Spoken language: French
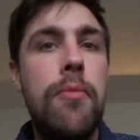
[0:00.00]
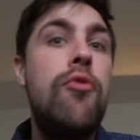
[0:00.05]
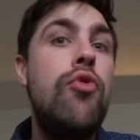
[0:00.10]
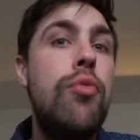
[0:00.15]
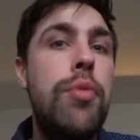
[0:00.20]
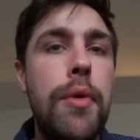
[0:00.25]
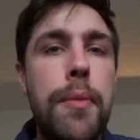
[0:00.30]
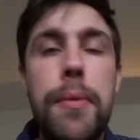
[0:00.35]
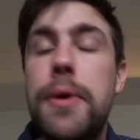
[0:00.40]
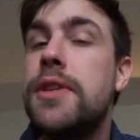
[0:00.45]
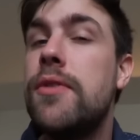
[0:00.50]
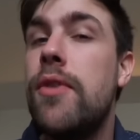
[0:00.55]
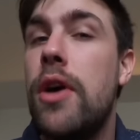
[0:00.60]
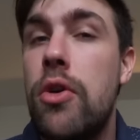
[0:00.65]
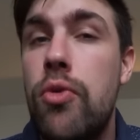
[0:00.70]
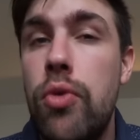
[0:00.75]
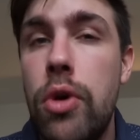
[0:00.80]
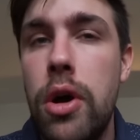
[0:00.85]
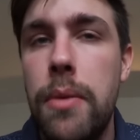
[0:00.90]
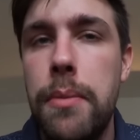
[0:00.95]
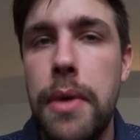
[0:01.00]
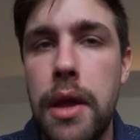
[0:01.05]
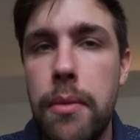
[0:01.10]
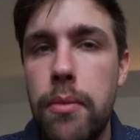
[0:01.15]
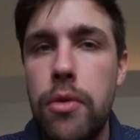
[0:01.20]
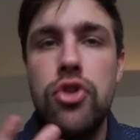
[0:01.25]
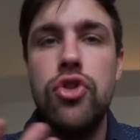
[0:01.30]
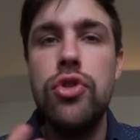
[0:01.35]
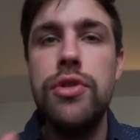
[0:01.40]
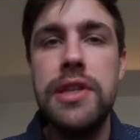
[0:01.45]
Vous pouvez pas savoir quoi, mais
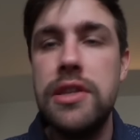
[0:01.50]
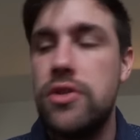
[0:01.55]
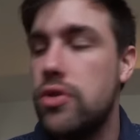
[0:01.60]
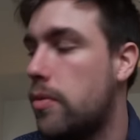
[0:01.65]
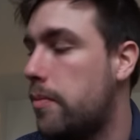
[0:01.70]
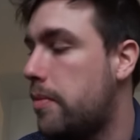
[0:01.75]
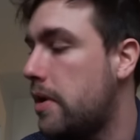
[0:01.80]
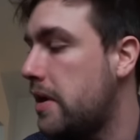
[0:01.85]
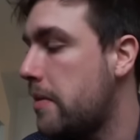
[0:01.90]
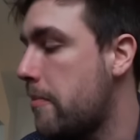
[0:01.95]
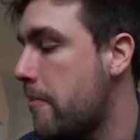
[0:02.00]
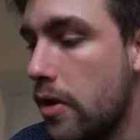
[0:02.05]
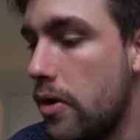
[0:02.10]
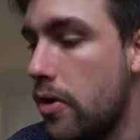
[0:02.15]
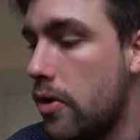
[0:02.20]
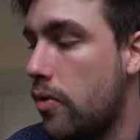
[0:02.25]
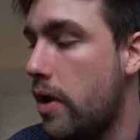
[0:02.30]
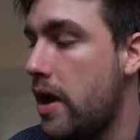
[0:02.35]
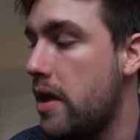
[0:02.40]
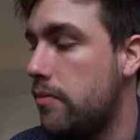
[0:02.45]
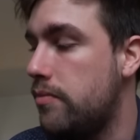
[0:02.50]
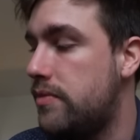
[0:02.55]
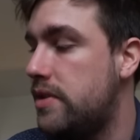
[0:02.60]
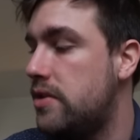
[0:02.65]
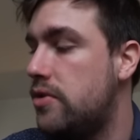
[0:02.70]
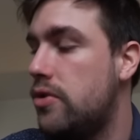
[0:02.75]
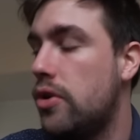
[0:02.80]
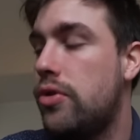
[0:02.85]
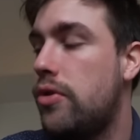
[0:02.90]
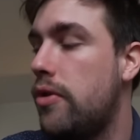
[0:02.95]
moi je le sais sur mon palais. Euh, ouais, une
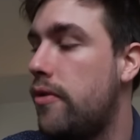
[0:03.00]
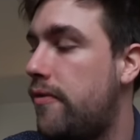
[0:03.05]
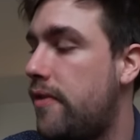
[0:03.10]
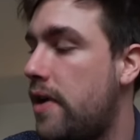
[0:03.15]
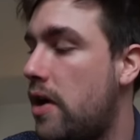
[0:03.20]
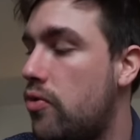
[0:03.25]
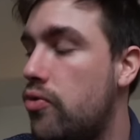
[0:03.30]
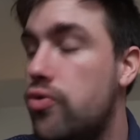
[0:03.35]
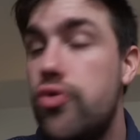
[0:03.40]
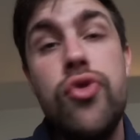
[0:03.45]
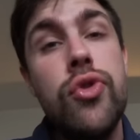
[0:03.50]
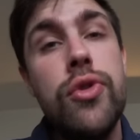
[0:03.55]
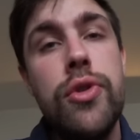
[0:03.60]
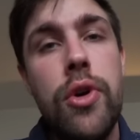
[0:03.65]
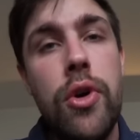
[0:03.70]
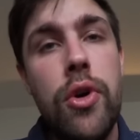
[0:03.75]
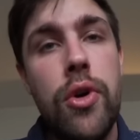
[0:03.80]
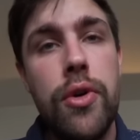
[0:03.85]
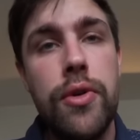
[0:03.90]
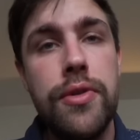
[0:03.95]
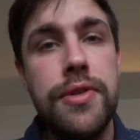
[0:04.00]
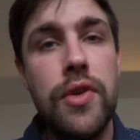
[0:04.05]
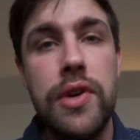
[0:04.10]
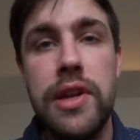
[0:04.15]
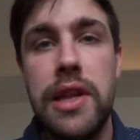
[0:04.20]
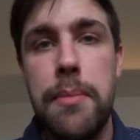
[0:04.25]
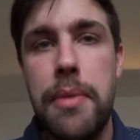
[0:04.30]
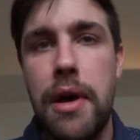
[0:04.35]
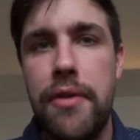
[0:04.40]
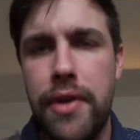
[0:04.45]
petite note de vin rouge dedans, euh, ça
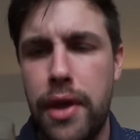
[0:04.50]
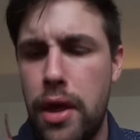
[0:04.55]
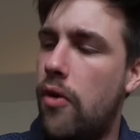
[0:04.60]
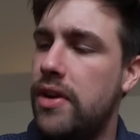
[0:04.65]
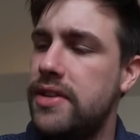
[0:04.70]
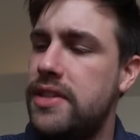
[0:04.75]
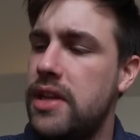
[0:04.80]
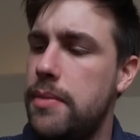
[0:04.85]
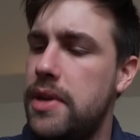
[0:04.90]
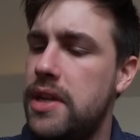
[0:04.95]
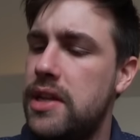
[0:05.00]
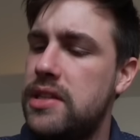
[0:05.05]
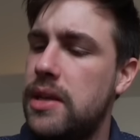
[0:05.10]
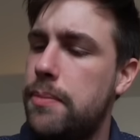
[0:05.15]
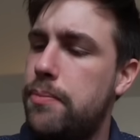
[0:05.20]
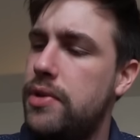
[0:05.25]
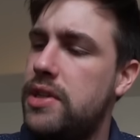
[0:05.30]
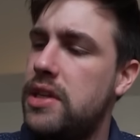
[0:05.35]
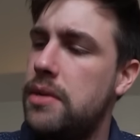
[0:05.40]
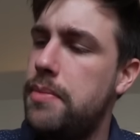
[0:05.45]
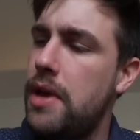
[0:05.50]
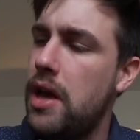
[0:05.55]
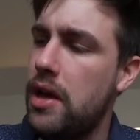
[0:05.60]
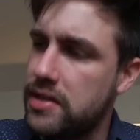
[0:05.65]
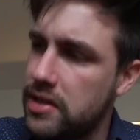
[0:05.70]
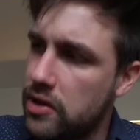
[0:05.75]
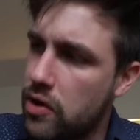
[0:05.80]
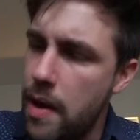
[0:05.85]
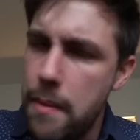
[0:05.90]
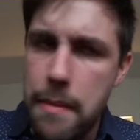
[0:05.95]
aurait été parfait. On va terminer cette petite bière,
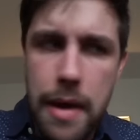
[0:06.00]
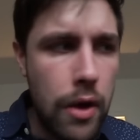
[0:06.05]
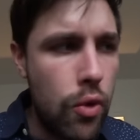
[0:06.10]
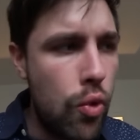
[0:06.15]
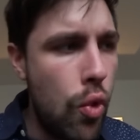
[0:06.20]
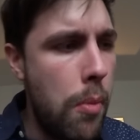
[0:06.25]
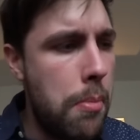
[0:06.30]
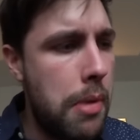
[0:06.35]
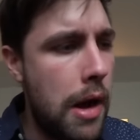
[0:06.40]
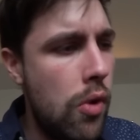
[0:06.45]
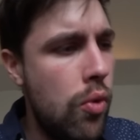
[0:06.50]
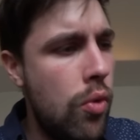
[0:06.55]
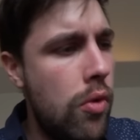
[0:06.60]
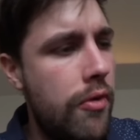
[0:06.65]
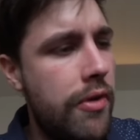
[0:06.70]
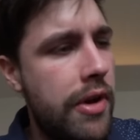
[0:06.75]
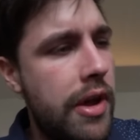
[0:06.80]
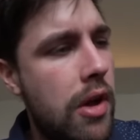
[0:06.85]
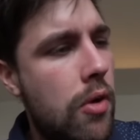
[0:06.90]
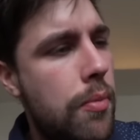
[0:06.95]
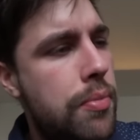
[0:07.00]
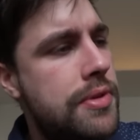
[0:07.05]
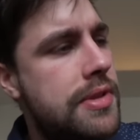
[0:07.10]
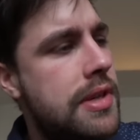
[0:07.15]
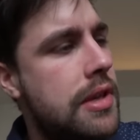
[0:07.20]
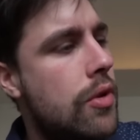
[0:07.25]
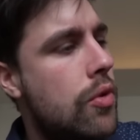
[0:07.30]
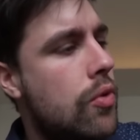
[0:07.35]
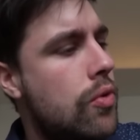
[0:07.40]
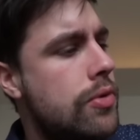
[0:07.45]
c'est quand même un gros ballon en vrai. En plus,
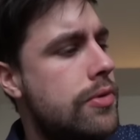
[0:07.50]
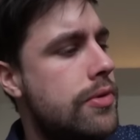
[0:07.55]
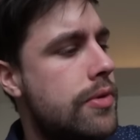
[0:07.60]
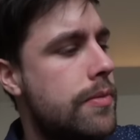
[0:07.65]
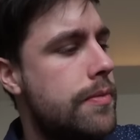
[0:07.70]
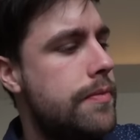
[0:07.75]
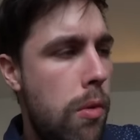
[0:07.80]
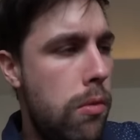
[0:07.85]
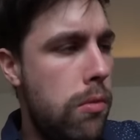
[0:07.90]
c'est une 11.